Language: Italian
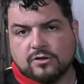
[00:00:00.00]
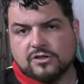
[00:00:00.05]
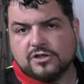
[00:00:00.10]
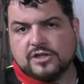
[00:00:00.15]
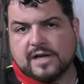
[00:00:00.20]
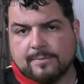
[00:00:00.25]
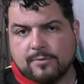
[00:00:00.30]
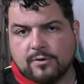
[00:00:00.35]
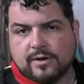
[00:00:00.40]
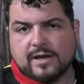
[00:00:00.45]

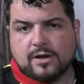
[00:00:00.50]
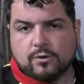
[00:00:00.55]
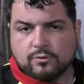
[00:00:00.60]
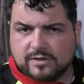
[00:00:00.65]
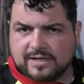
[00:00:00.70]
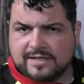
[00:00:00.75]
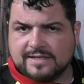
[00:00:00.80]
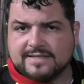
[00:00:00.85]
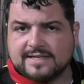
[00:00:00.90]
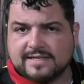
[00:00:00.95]
diciamo che l'ho
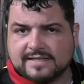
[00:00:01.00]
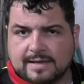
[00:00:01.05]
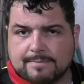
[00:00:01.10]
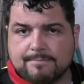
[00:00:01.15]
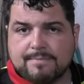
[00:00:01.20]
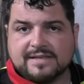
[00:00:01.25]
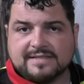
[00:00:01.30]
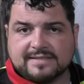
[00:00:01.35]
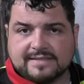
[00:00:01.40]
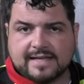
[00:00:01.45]
utilizzata
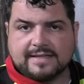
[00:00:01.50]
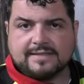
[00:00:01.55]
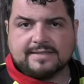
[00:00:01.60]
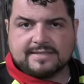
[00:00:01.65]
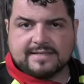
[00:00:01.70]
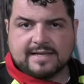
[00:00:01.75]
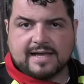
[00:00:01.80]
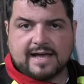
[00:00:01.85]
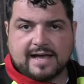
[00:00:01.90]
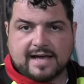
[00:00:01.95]

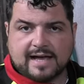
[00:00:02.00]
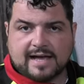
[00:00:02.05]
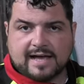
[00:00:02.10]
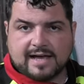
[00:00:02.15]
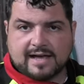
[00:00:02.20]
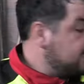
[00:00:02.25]
abbastanza,